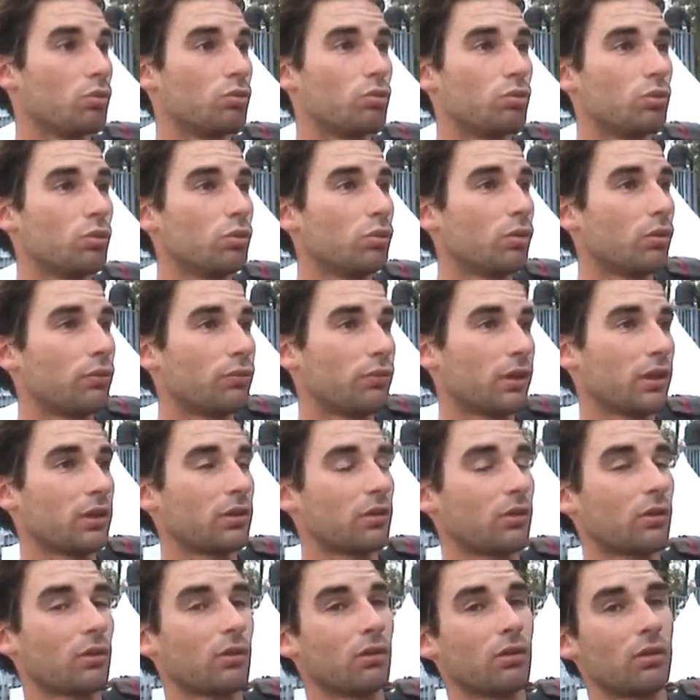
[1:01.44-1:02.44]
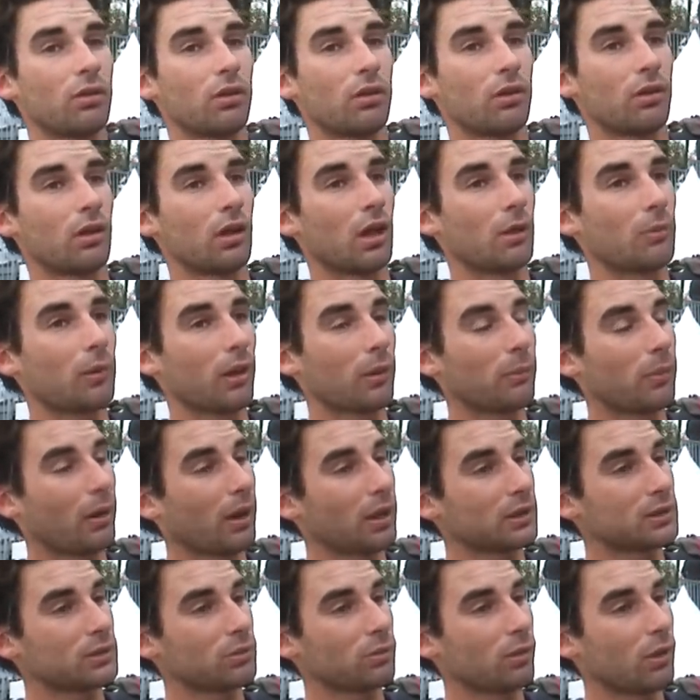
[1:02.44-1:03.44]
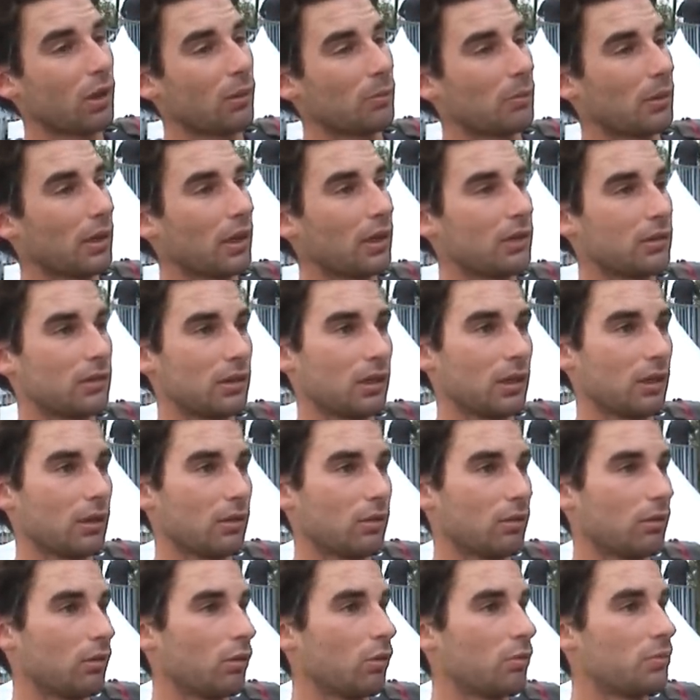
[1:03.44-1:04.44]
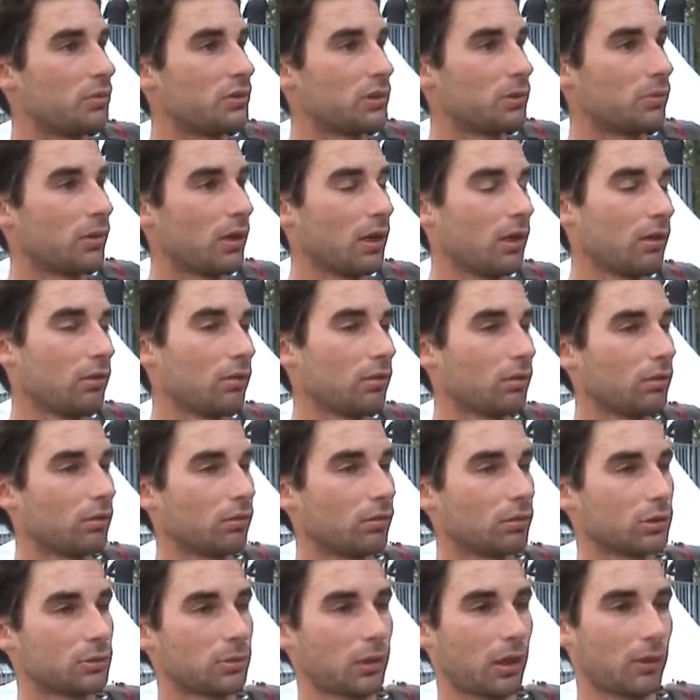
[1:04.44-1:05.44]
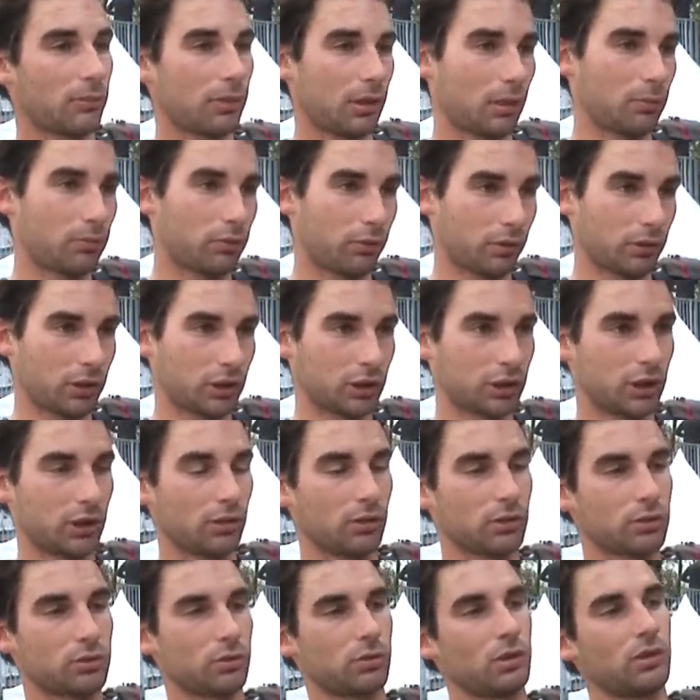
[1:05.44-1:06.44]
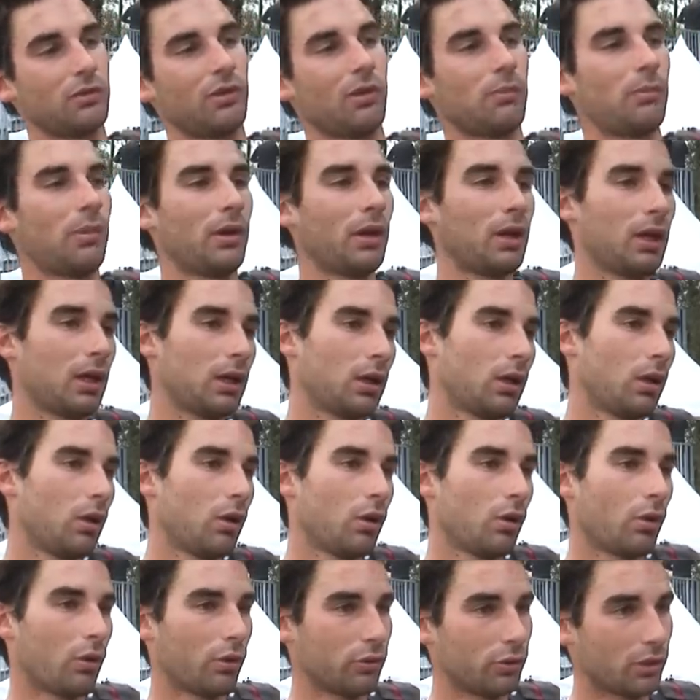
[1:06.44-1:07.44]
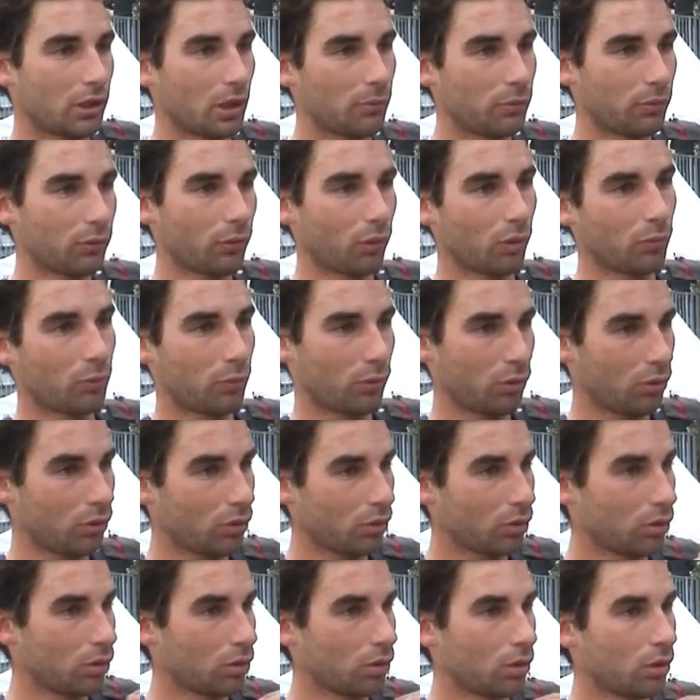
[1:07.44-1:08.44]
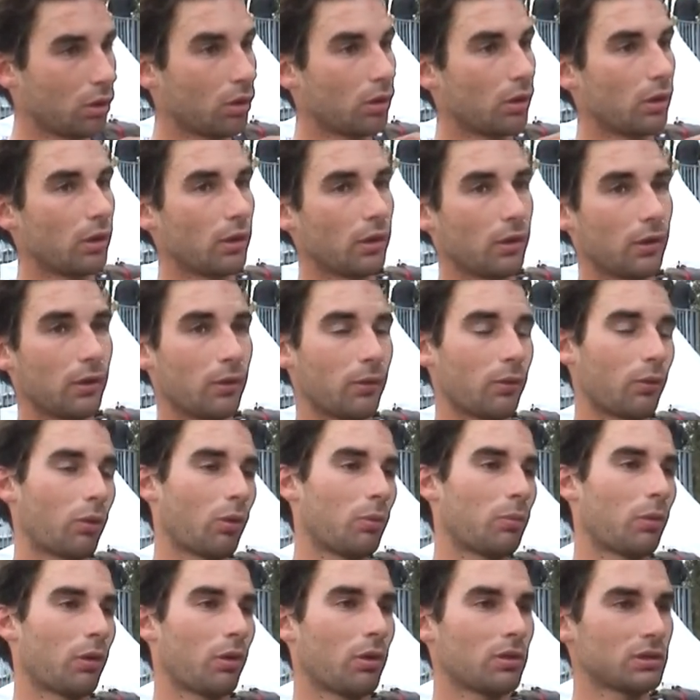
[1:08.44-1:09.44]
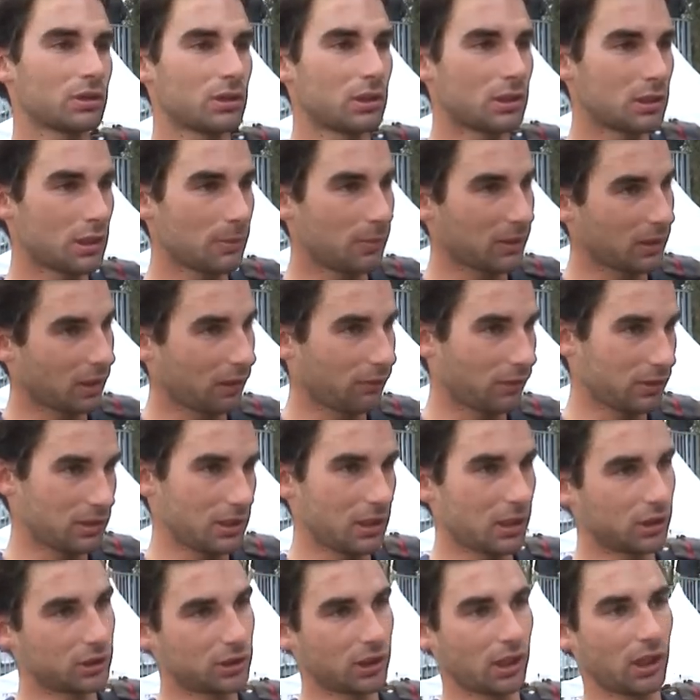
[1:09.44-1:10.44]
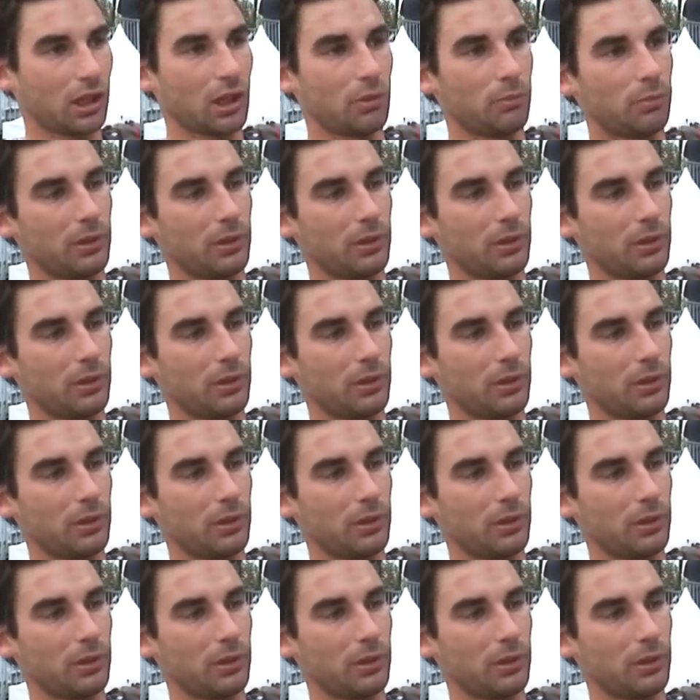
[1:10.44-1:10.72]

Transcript: Dû au fait que euh, la préparation n'a pas été euh, optimale. on se prépare pour une échéance, on n'y va pas, on donne un peu de repos, on reprend. C'est pas très facile à gérer les